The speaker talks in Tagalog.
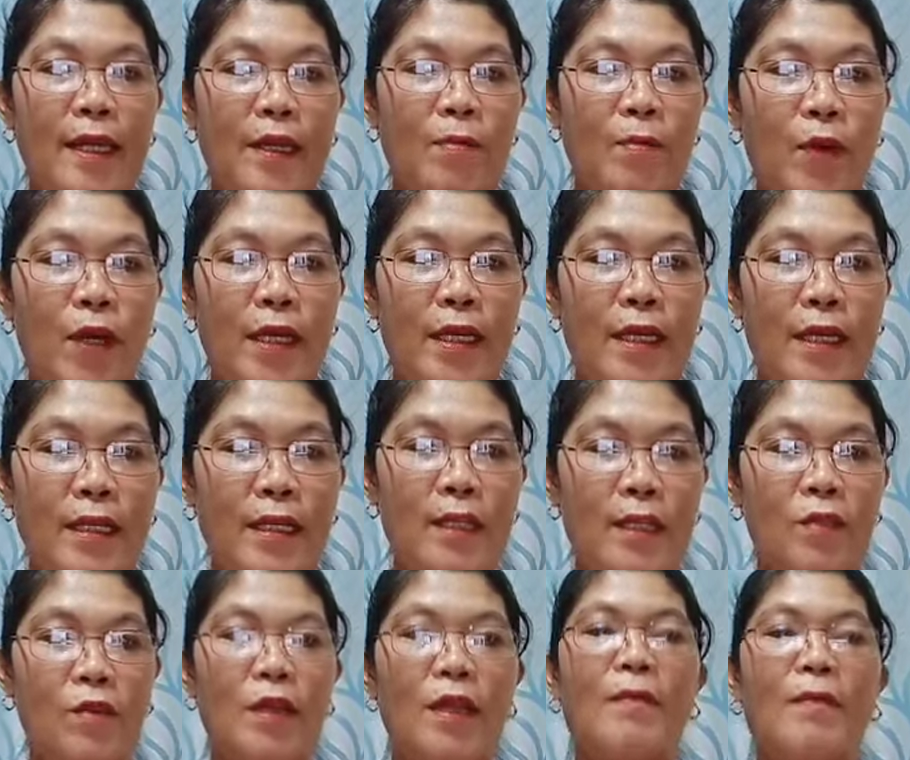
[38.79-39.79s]
Ngayon po ay
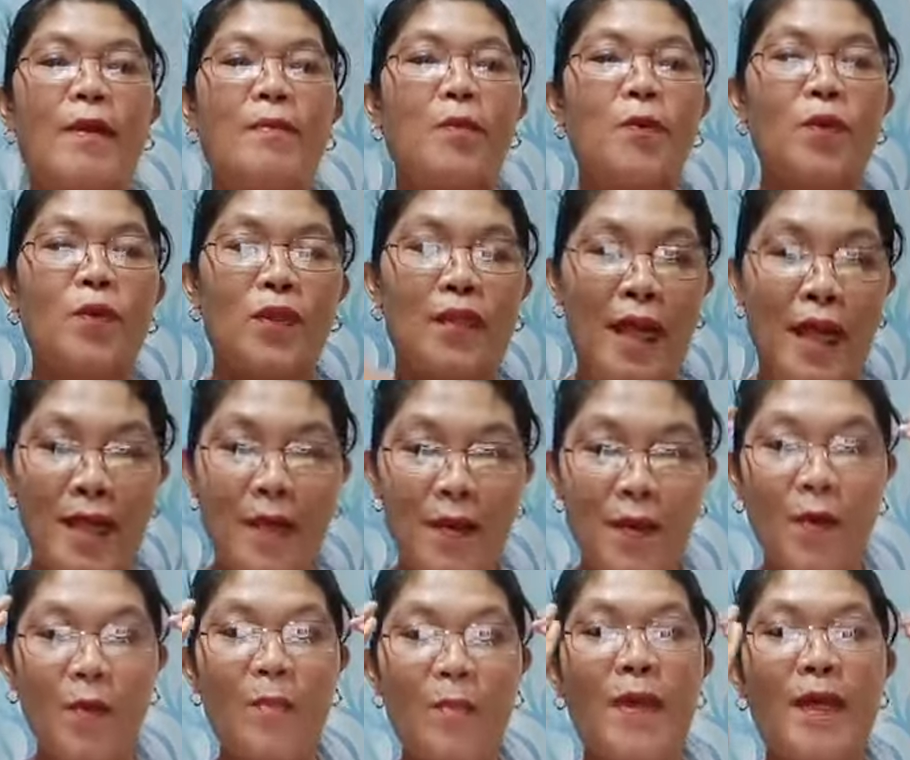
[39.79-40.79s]
nandito naman po
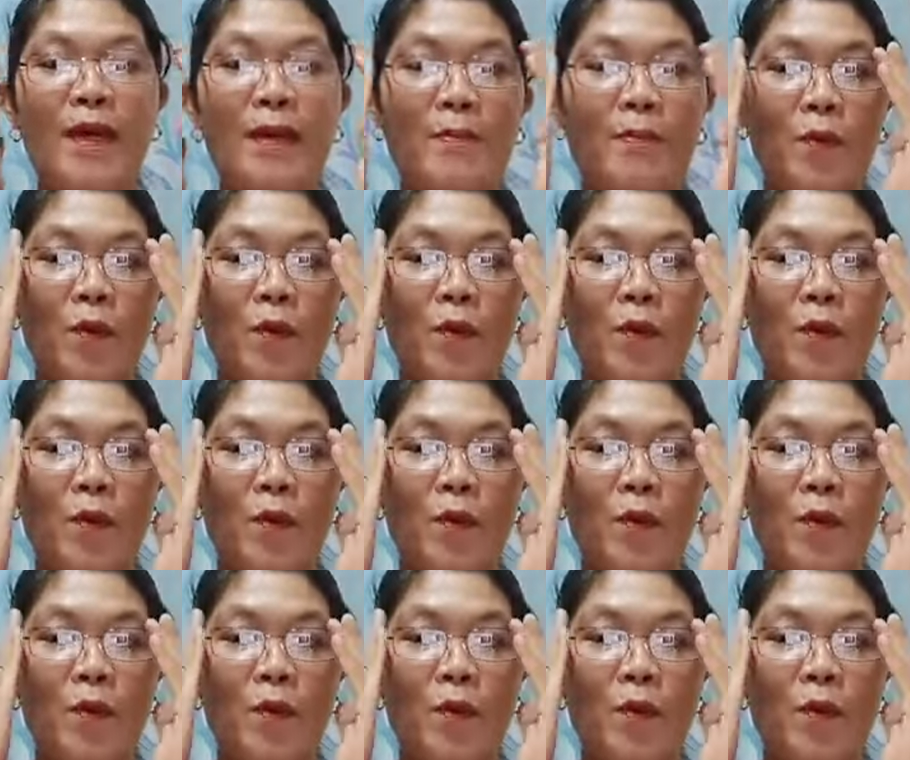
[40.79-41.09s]
tayo para